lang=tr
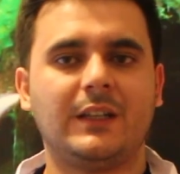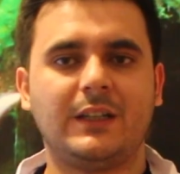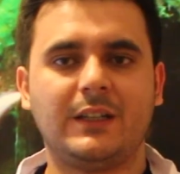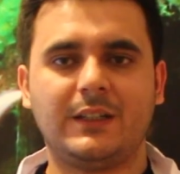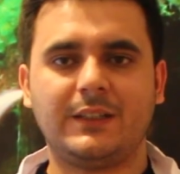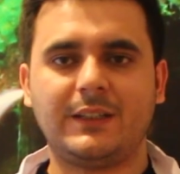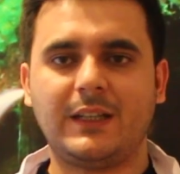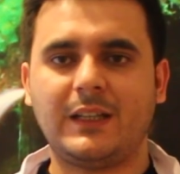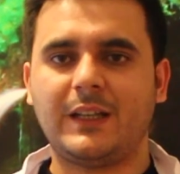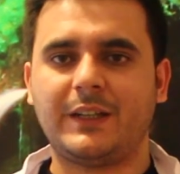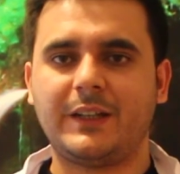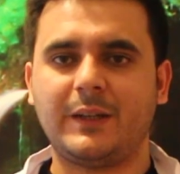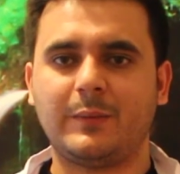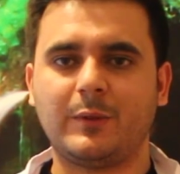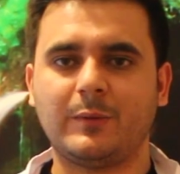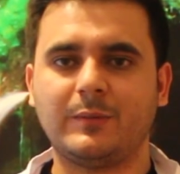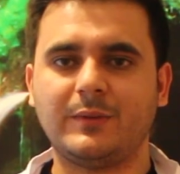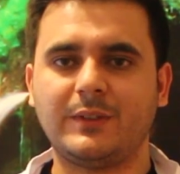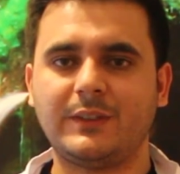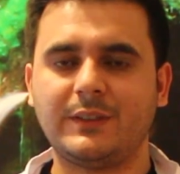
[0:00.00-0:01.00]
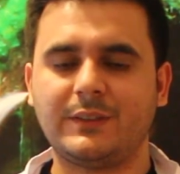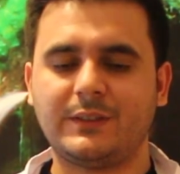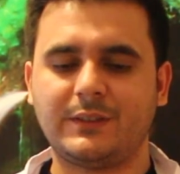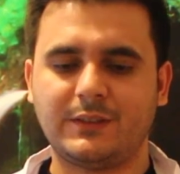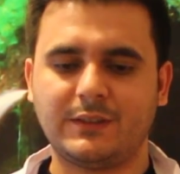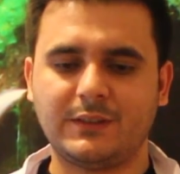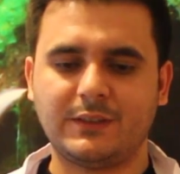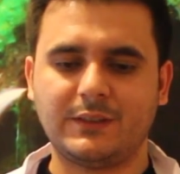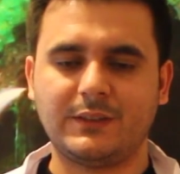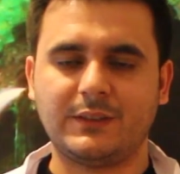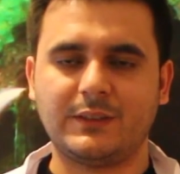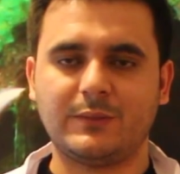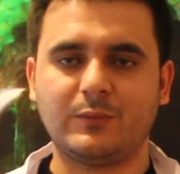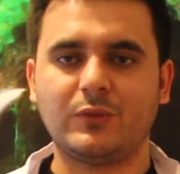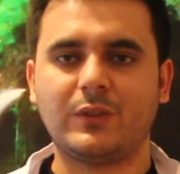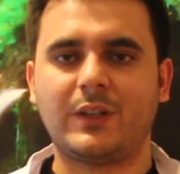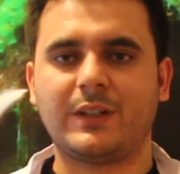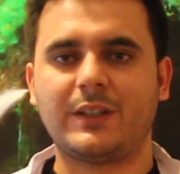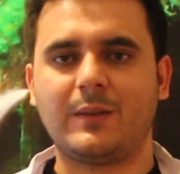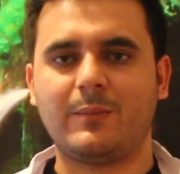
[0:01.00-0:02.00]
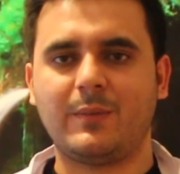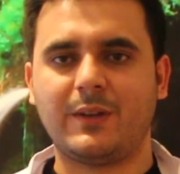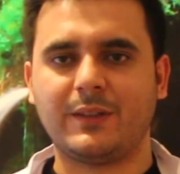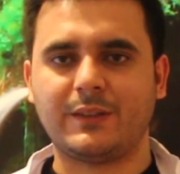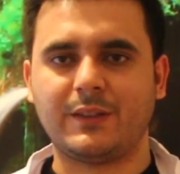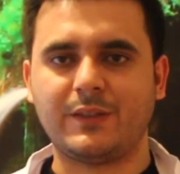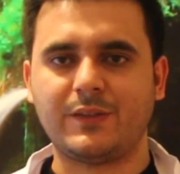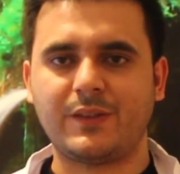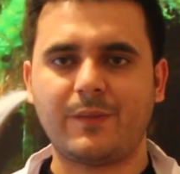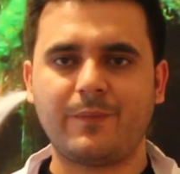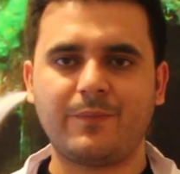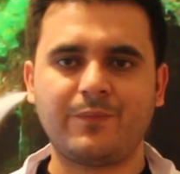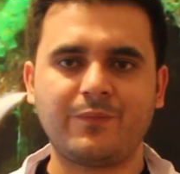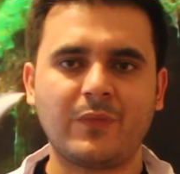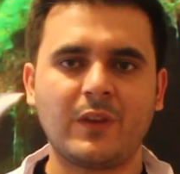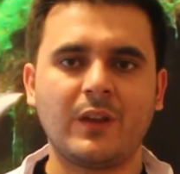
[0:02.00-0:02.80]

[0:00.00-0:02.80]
e, neler yapabiliriz? E, bunlardan bahsedeceğim.